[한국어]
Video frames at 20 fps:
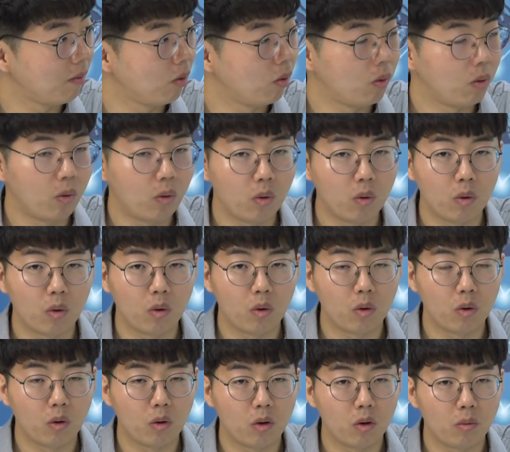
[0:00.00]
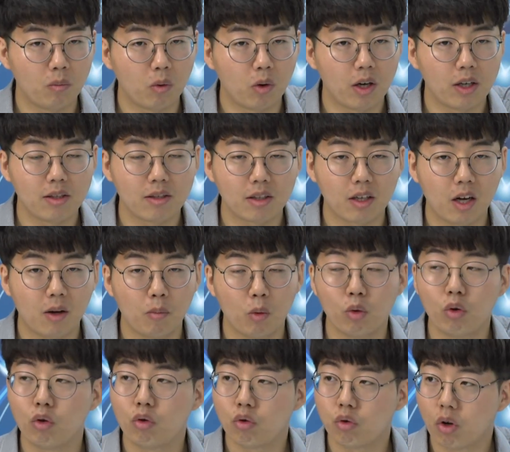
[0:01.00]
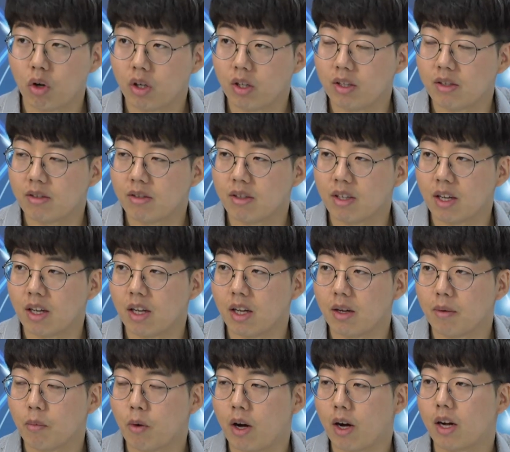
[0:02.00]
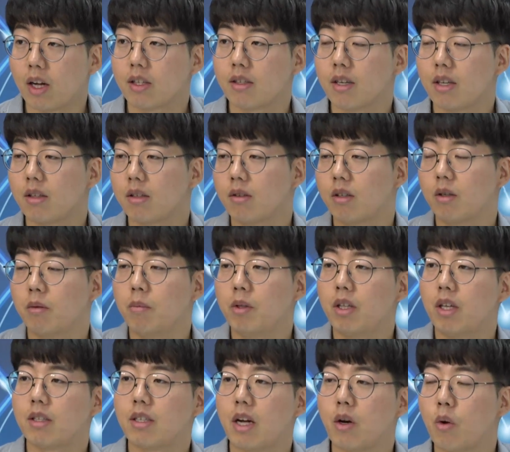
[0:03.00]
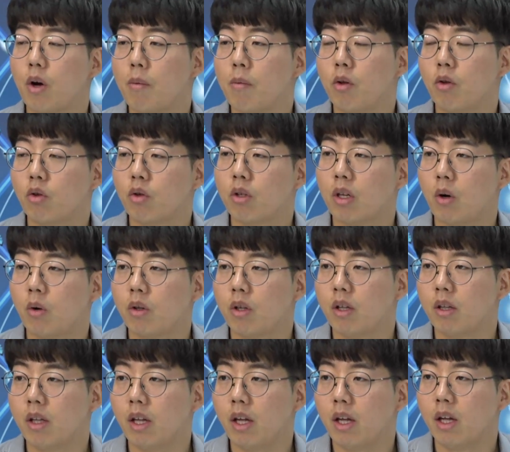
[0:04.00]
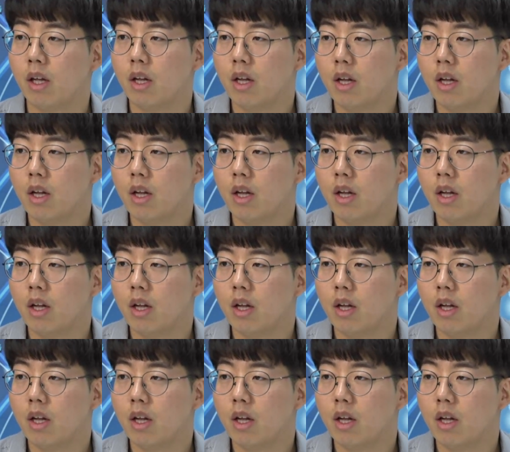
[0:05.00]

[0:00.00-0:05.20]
뭐가 있을까요? 모두 투어 리츠나 뭐 아까 그 밑에 자료 화면으로 나올 텐데 네.